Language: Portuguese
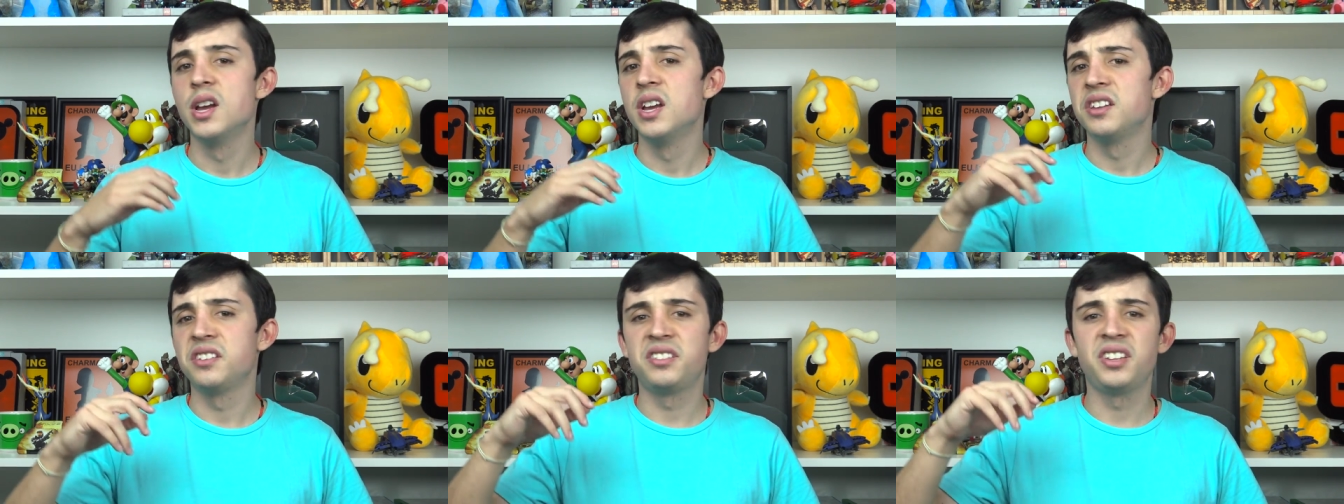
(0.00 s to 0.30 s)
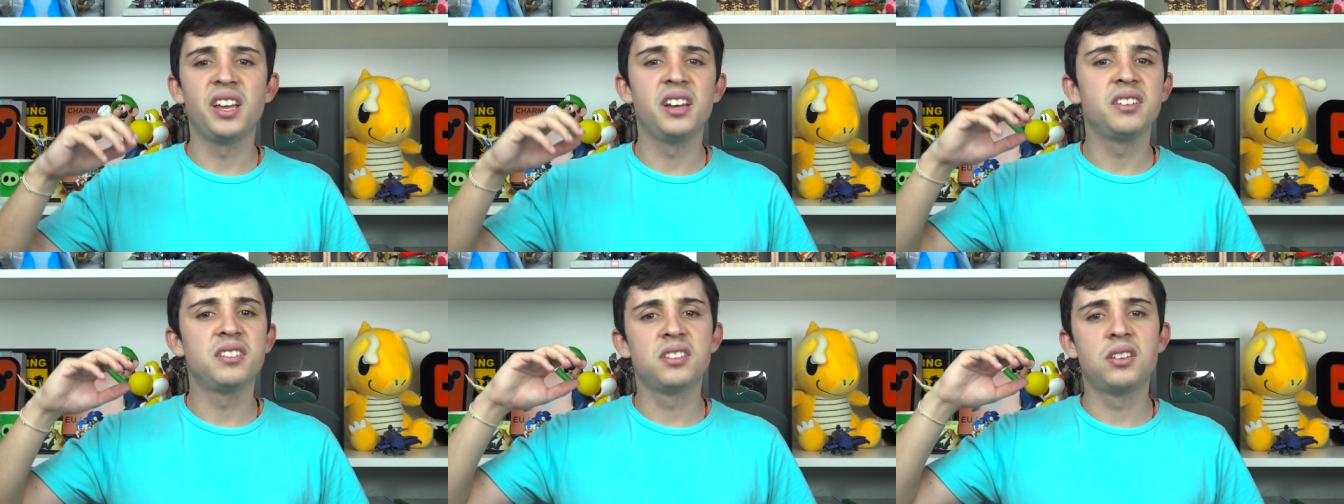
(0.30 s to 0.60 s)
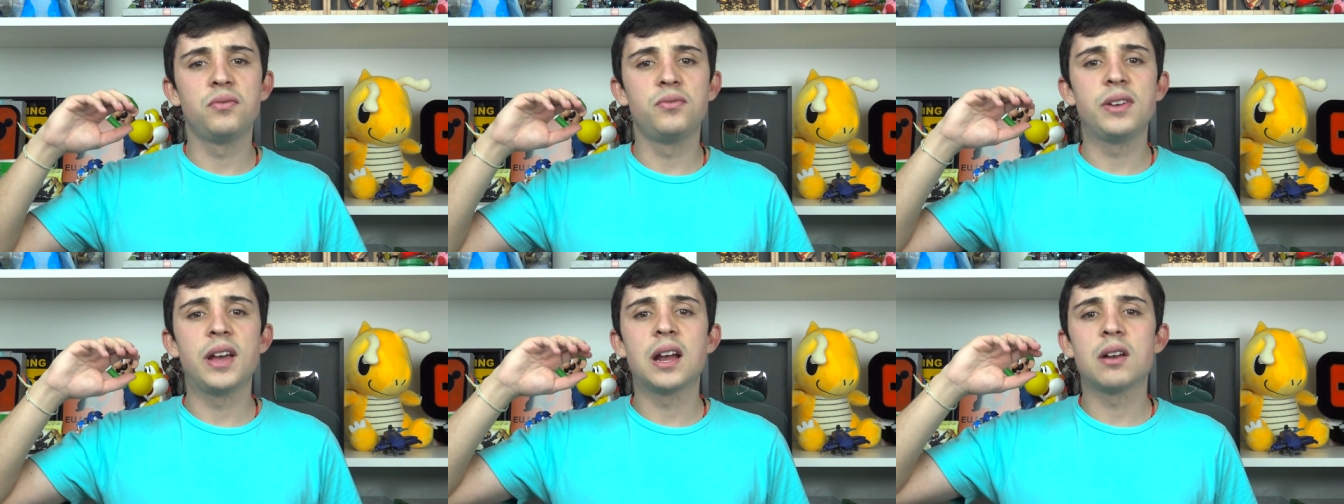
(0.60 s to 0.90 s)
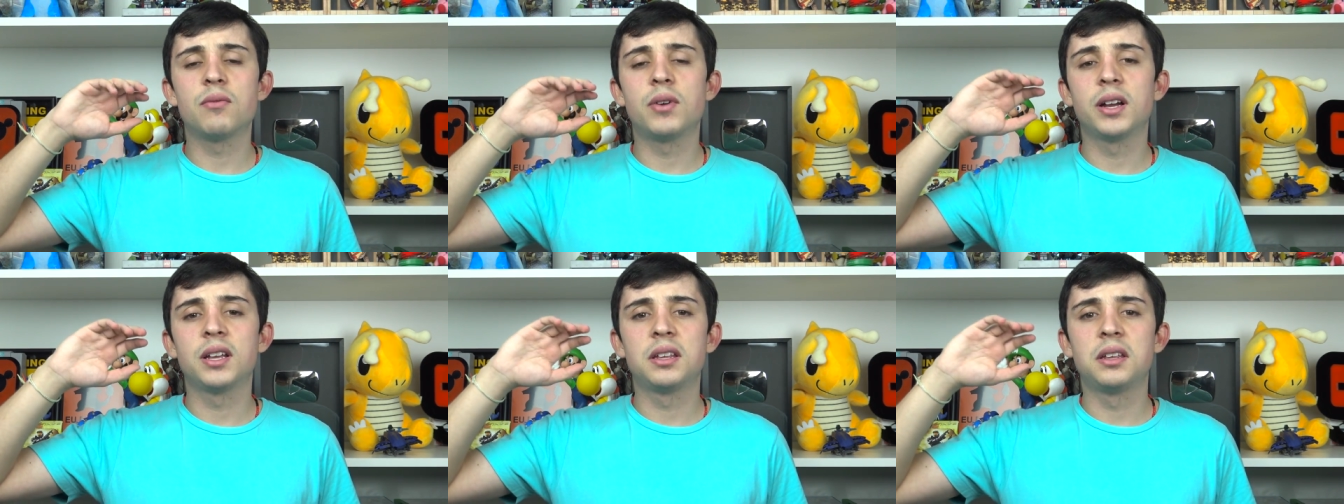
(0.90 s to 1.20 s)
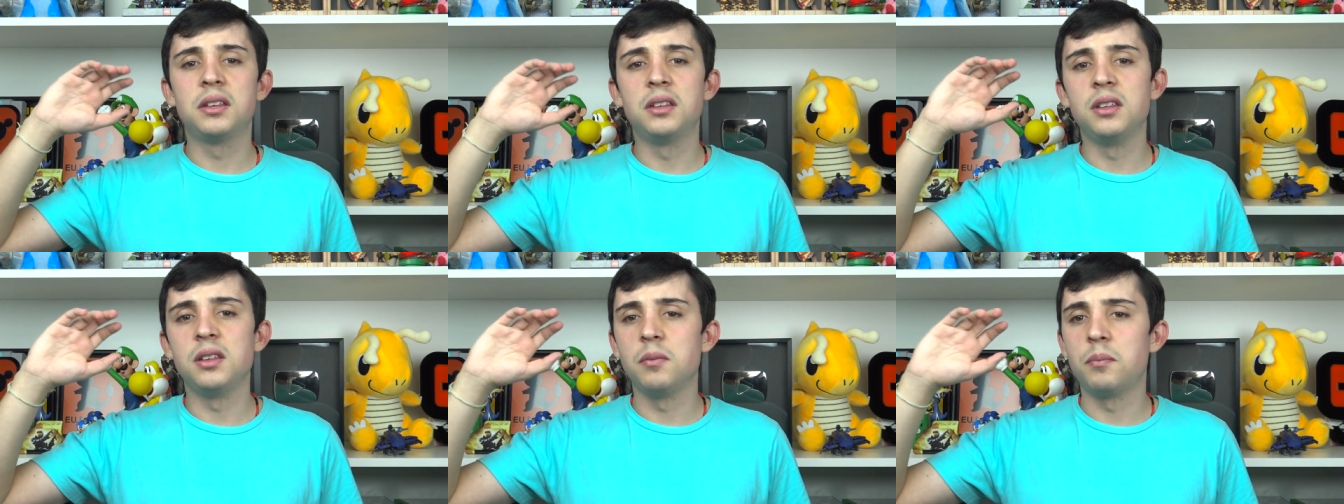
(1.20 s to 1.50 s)
seres que vieram
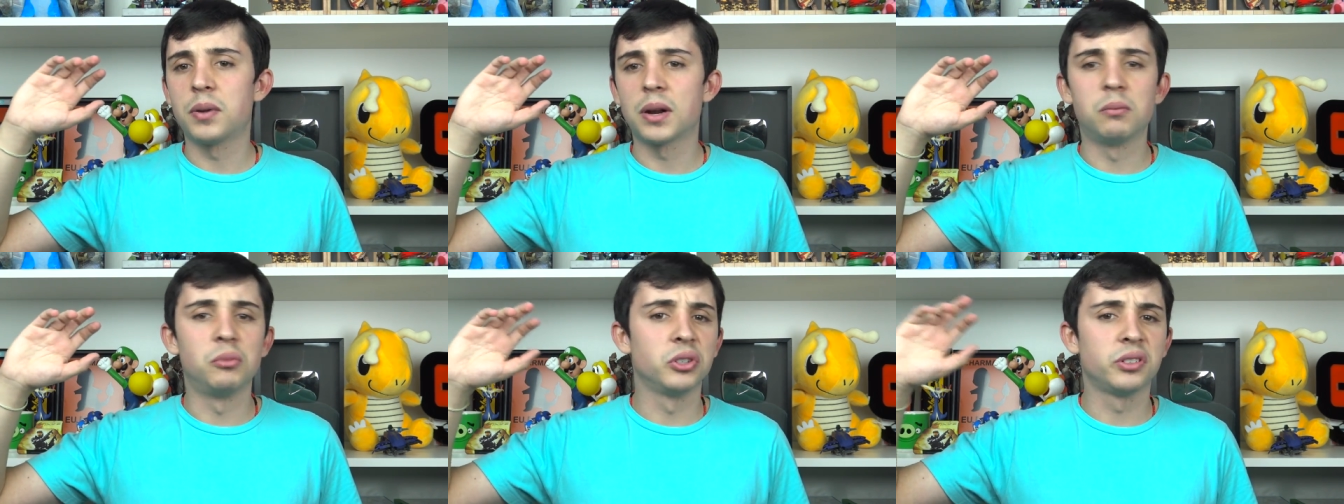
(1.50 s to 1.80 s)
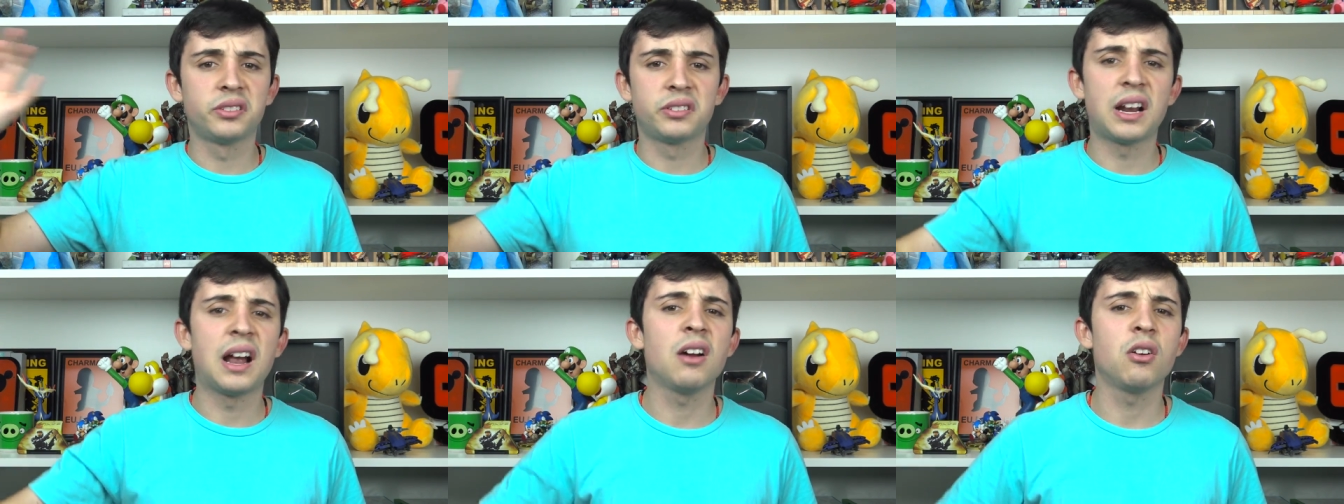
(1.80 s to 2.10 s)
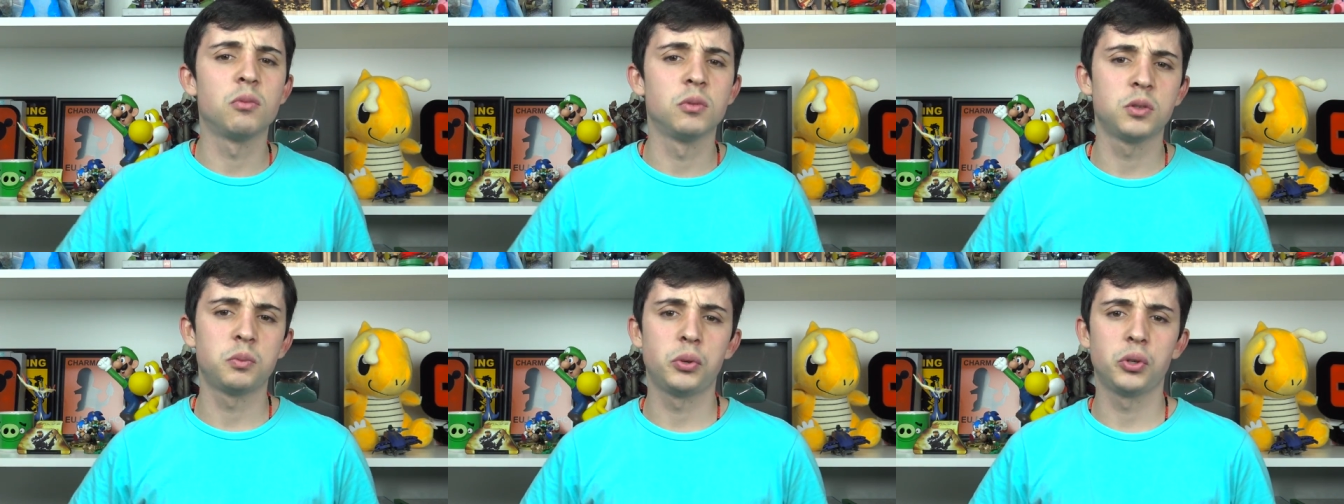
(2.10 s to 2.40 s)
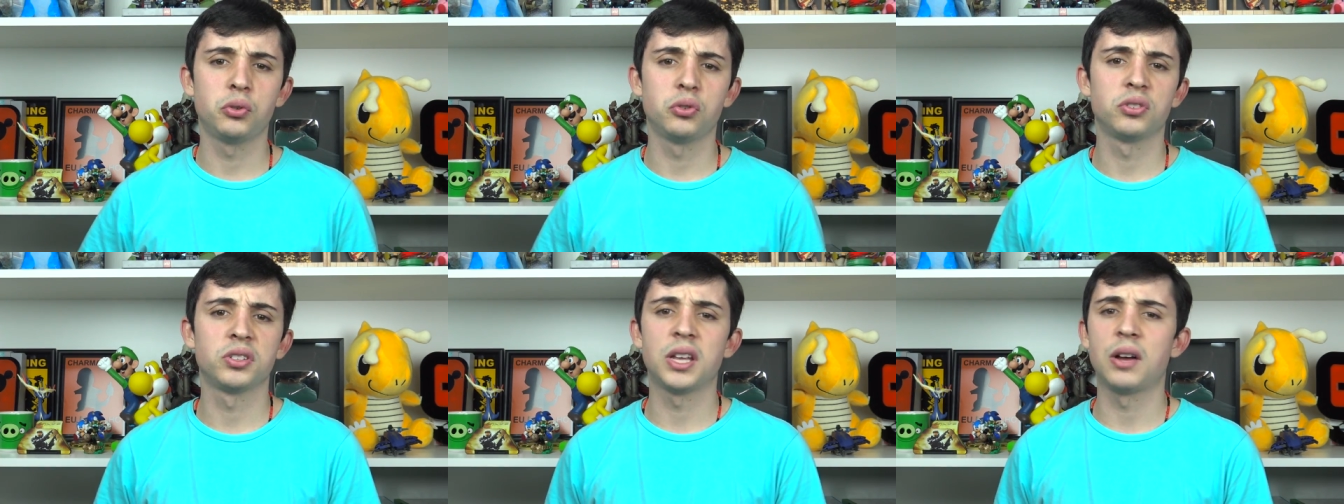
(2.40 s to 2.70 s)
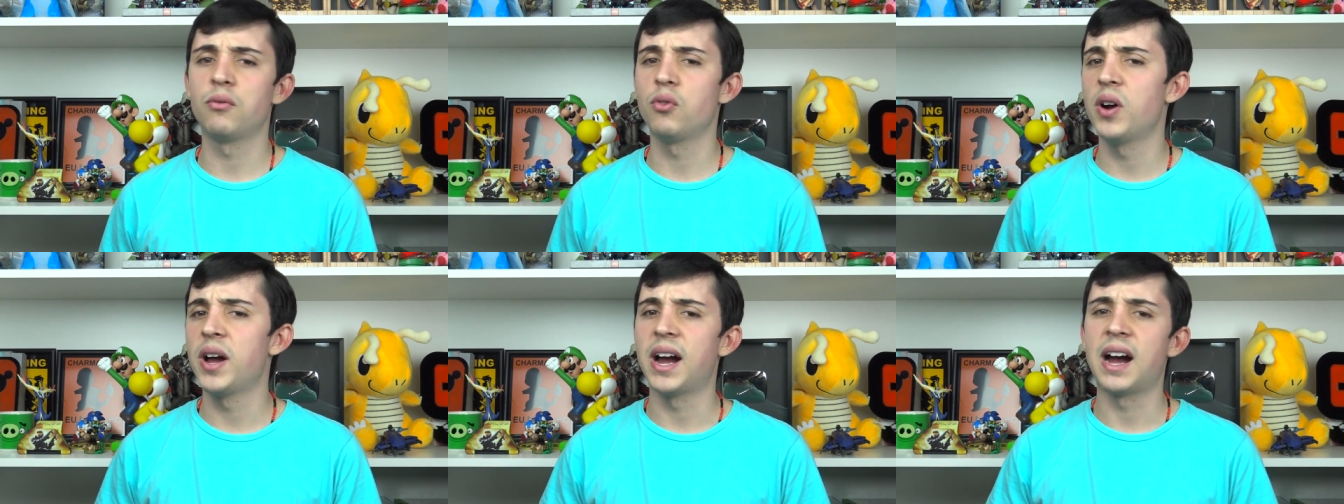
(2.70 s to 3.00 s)
aqui para mostrar como as pessoas
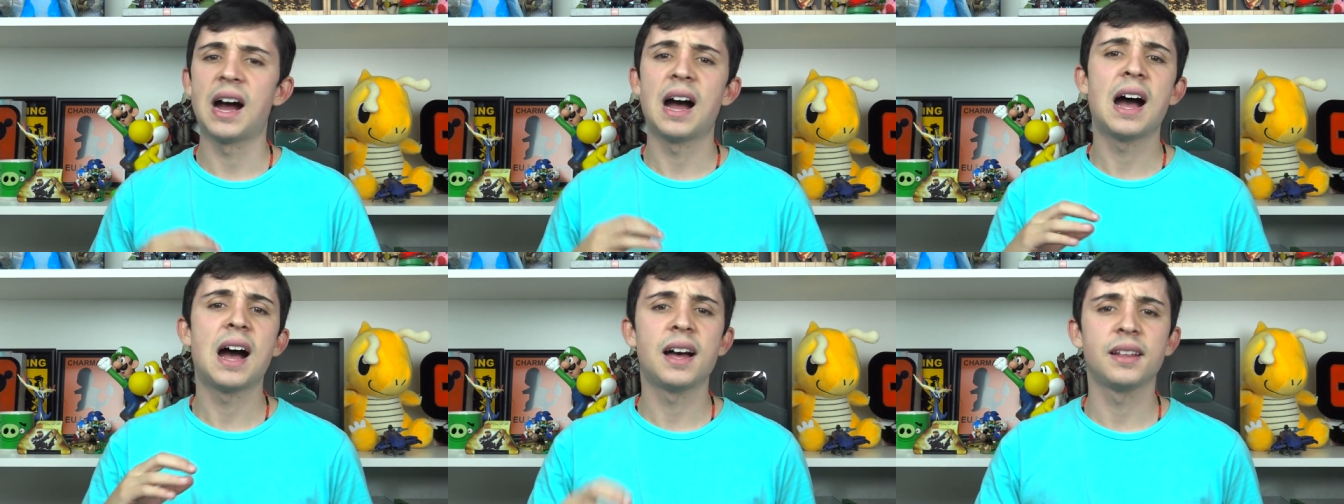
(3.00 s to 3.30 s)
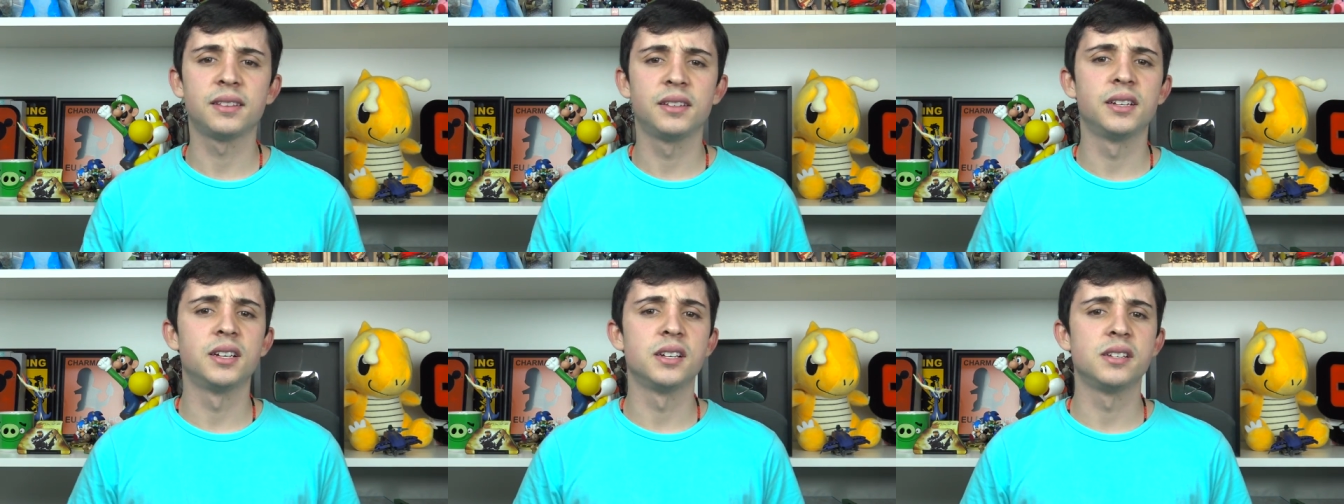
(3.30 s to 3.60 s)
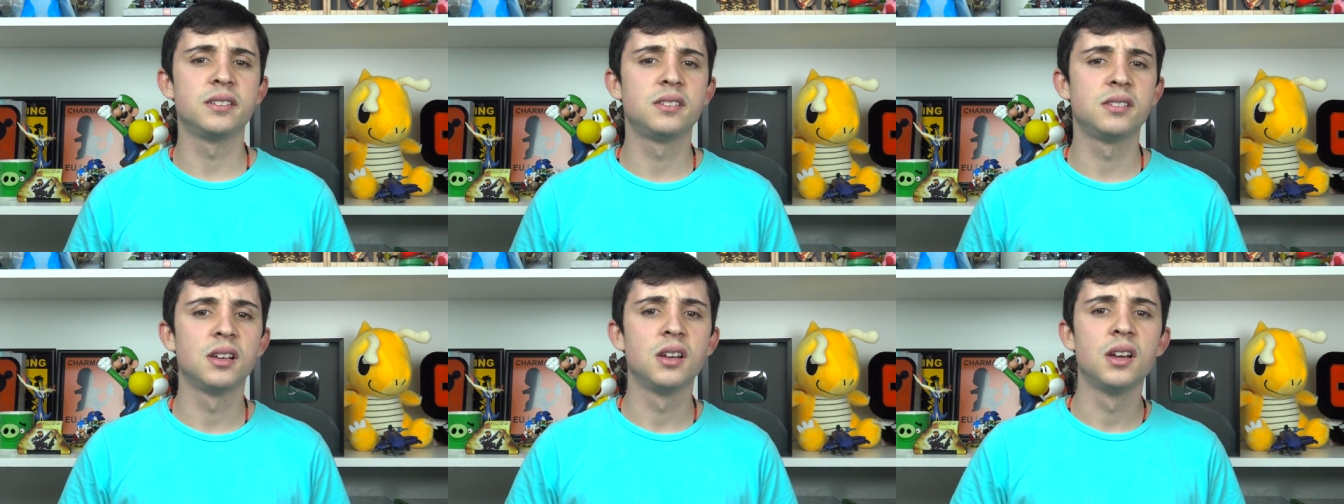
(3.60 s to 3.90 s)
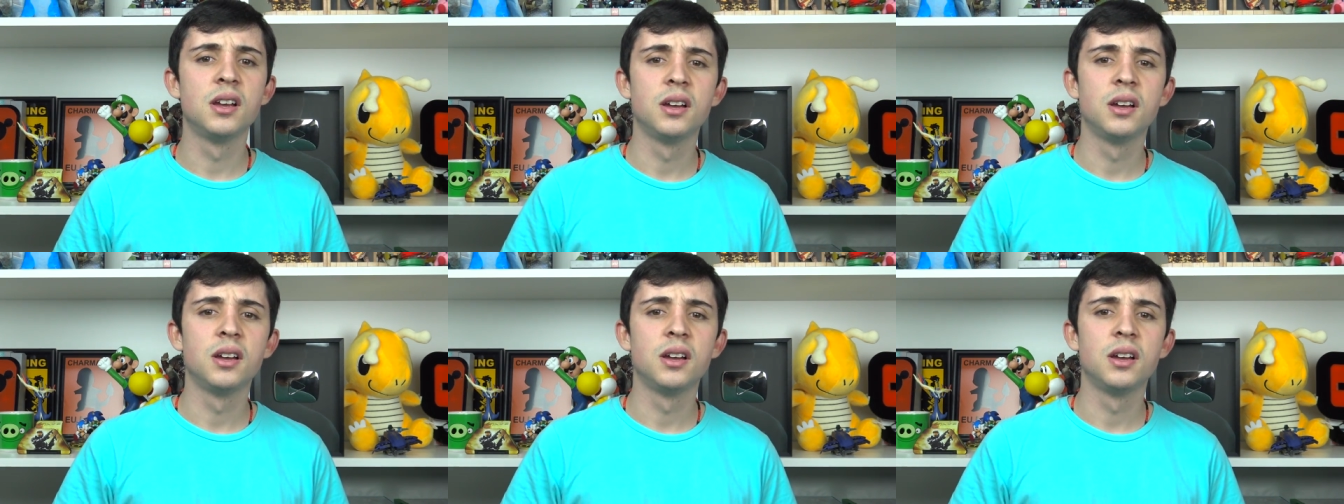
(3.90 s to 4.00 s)
estavam erradas.